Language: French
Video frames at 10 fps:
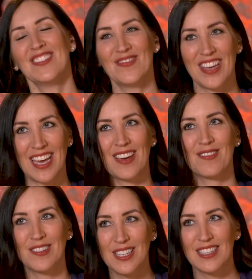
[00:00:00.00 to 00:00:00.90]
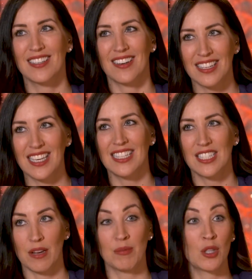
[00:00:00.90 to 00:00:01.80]
Mais oui, OK,
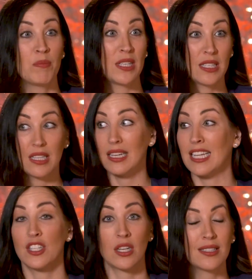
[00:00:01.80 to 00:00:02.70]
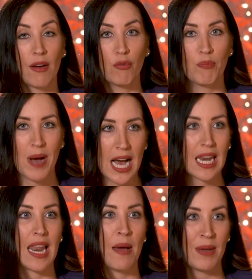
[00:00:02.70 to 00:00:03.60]
j'aime ça. Puis les gens que ça vous
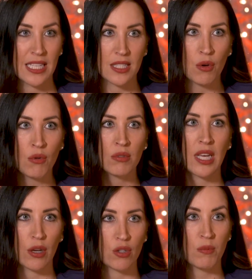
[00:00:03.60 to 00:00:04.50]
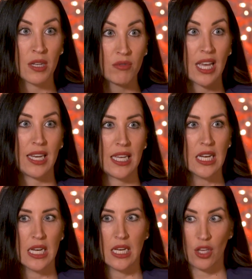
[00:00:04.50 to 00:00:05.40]
parle à la maison, sérieusement, vous allez...
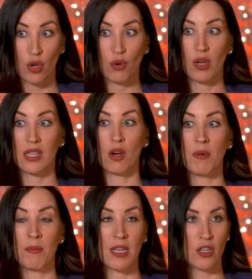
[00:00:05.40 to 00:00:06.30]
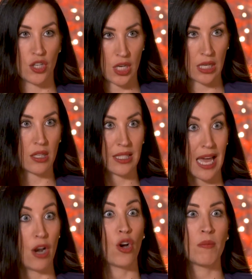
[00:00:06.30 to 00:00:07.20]
Il y a eu énormément de gens que
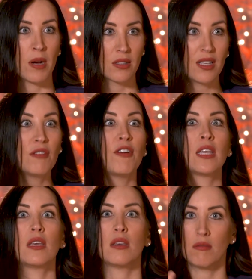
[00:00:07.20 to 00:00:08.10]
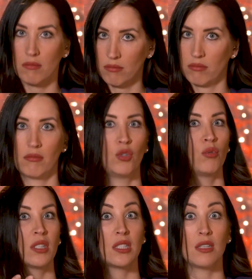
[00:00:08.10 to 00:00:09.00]
ça l'a augmenté. Fait que
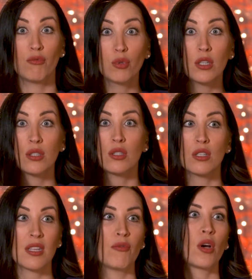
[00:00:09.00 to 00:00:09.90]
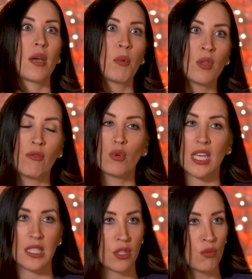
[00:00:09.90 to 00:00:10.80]
nourrissez-vous de ça, ça va répondre à vos
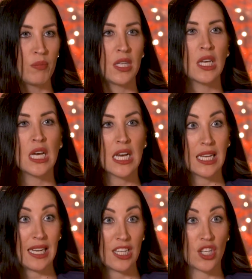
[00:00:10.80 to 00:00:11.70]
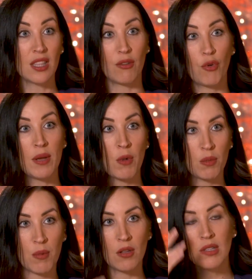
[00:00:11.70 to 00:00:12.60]
questions. Puis les gens, des fois, ils me
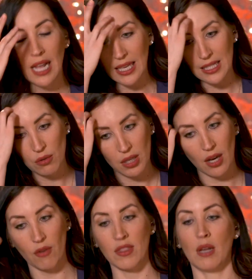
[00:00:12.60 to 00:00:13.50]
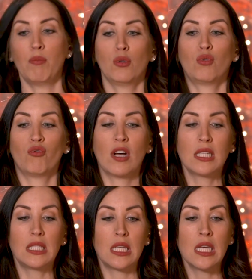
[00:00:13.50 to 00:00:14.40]
demandent, la question qui revenait le plus souvent,
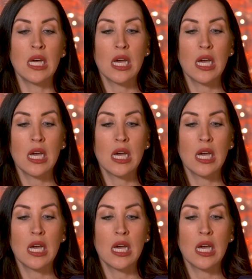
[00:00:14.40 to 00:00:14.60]
c'est